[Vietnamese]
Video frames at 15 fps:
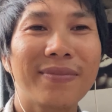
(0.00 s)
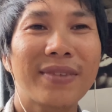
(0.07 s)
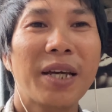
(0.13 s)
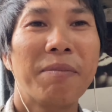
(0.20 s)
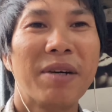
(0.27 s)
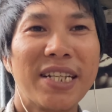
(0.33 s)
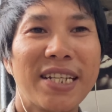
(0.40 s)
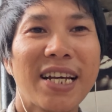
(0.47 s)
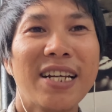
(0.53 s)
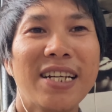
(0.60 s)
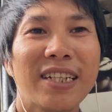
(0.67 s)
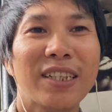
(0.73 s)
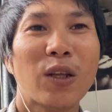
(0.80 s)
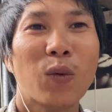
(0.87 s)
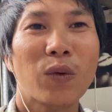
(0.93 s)
thì mình sẽ được
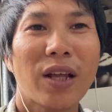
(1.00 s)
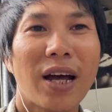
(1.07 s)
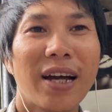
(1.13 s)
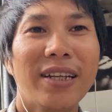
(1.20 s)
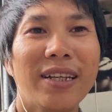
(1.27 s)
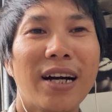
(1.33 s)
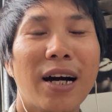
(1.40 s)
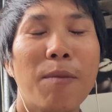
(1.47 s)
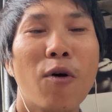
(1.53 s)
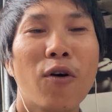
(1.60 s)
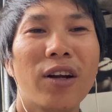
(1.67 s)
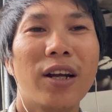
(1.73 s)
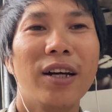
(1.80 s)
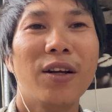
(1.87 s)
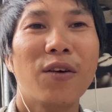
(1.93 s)
tồn tại ở một
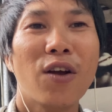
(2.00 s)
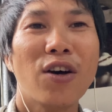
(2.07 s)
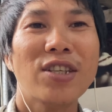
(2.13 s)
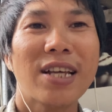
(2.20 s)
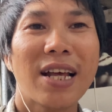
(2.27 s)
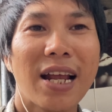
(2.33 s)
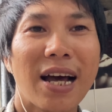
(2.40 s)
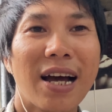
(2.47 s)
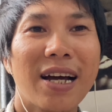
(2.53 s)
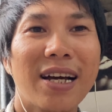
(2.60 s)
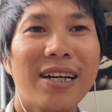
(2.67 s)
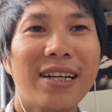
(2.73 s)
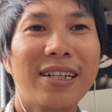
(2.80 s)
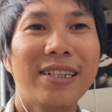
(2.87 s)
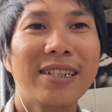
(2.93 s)
nơi nào đó xa lạ
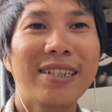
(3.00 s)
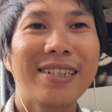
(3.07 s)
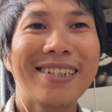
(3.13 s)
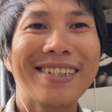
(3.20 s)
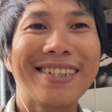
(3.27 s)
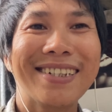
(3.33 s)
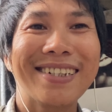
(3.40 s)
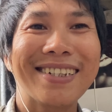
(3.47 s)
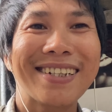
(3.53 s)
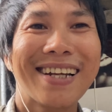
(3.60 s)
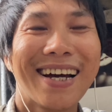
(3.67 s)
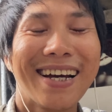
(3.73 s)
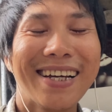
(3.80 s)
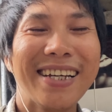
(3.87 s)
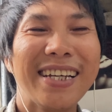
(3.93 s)

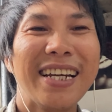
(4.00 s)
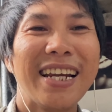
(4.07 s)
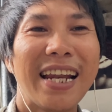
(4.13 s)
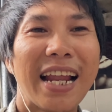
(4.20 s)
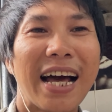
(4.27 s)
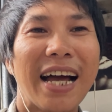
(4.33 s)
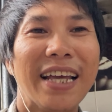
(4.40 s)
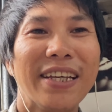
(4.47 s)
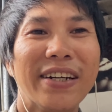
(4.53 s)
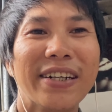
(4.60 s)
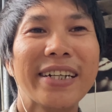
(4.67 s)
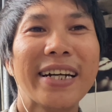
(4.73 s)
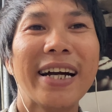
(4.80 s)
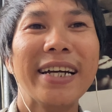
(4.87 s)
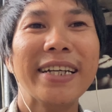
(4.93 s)
để là những
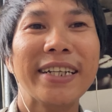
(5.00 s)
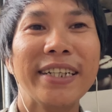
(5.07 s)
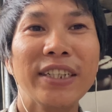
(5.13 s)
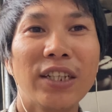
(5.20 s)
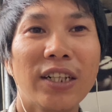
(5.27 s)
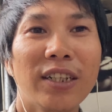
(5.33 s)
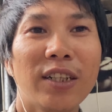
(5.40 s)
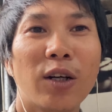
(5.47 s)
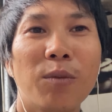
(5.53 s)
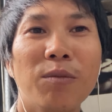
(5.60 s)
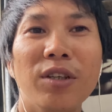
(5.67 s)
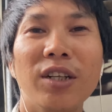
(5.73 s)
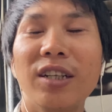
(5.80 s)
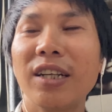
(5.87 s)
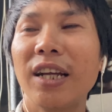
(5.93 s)
cái kiến thức cũng
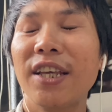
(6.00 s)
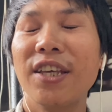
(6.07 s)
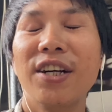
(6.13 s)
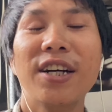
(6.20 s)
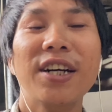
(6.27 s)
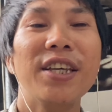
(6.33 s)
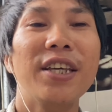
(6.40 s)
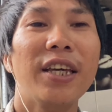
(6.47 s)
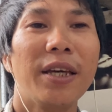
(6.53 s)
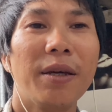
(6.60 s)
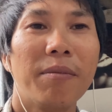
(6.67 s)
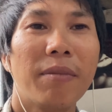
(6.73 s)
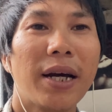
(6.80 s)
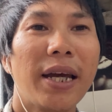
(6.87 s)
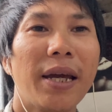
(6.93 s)
như là những cái gì
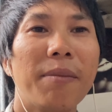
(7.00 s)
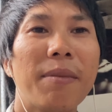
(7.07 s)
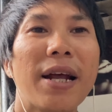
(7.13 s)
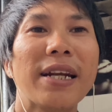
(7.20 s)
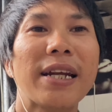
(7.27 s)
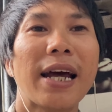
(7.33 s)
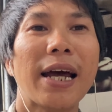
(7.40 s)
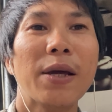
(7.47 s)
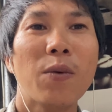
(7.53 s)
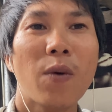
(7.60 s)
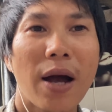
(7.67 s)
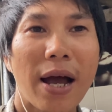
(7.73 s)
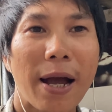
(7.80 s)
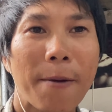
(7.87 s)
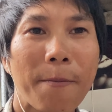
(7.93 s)
mà em đã trải
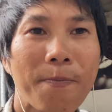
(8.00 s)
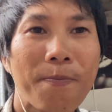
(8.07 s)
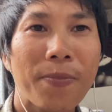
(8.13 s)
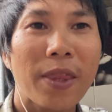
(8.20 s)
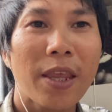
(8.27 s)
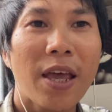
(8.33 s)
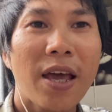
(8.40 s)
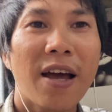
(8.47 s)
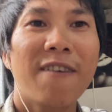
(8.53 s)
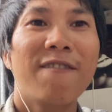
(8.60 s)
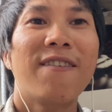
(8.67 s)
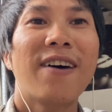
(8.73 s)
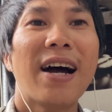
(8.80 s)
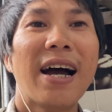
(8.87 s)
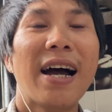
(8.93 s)
qua
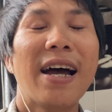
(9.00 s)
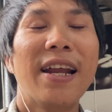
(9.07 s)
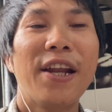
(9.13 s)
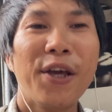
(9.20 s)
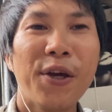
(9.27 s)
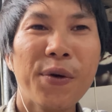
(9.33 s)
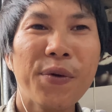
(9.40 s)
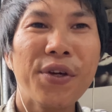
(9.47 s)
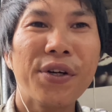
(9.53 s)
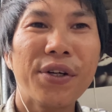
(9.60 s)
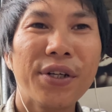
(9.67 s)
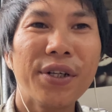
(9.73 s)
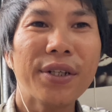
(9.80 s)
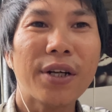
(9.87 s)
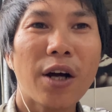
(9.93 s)
và nếu như
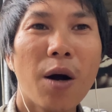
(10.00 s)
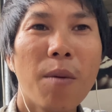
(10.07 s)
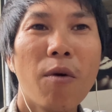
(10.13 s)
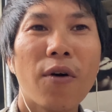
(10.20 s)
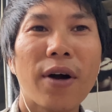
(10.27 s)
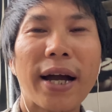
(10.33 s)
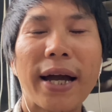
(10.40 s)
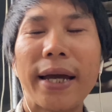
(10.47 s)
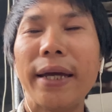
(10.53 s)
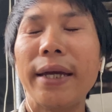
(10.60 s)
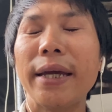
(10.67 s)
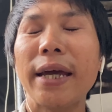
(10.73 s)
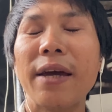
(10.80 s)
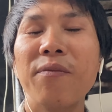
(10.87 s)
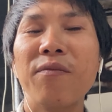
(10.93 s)
ước có một ngày
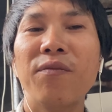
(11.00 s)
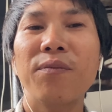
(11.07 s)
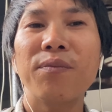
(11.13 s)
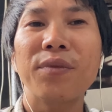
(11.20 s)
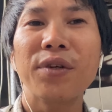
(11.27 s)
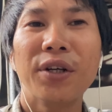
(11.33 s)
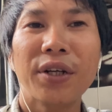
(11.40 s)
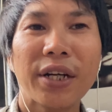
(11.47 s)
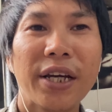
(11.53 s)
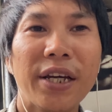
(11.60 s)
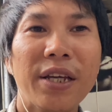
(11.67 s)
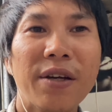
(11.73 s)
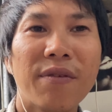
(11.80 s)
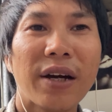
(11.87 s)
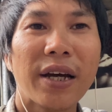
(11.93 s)
em được đi
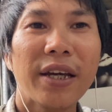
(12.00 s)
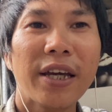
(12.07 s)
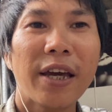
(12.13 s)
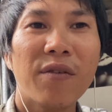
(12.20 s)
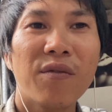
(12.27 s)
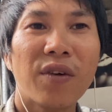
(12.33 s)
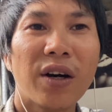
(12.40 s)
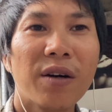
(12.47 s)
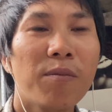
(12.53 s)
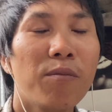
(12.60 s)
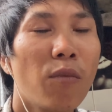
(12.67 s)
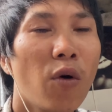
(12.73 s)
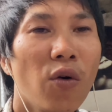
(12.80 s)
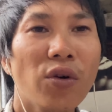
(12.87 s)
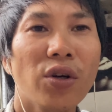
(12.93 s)
như vậy em vẫn
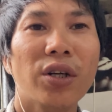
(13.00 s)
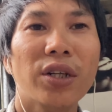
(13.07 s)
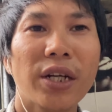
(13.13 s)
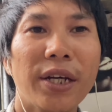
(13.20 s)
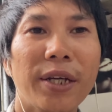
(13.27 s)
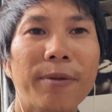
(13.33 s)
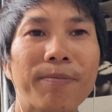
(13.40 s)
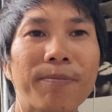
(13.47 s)
muốn được đi